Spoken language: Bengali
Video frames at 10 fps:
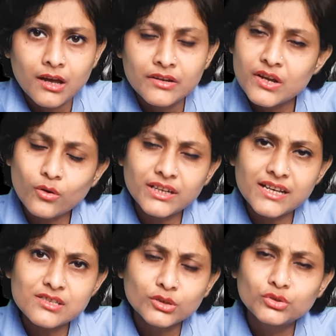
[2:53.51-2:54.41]

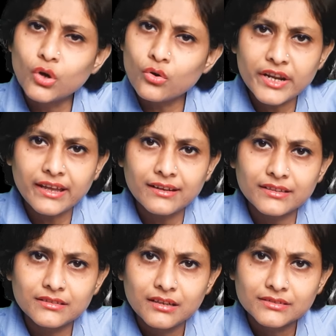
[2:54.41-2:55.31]
নিকোলাস দৌড়ে গেলেন
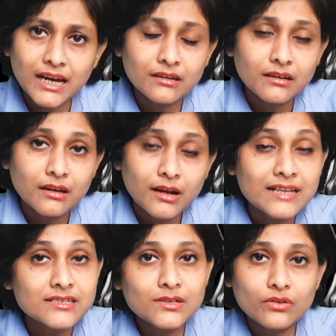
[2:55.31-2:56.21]
তার
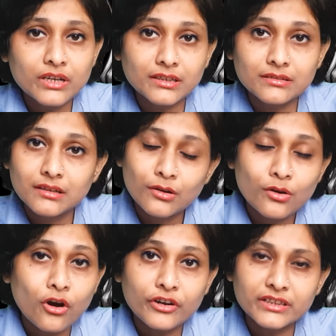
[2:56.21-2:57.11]
কাজের লোকেদের
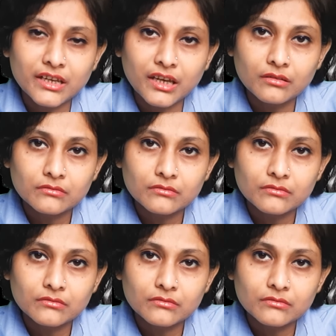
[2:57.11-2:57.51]
ঘরের দিকে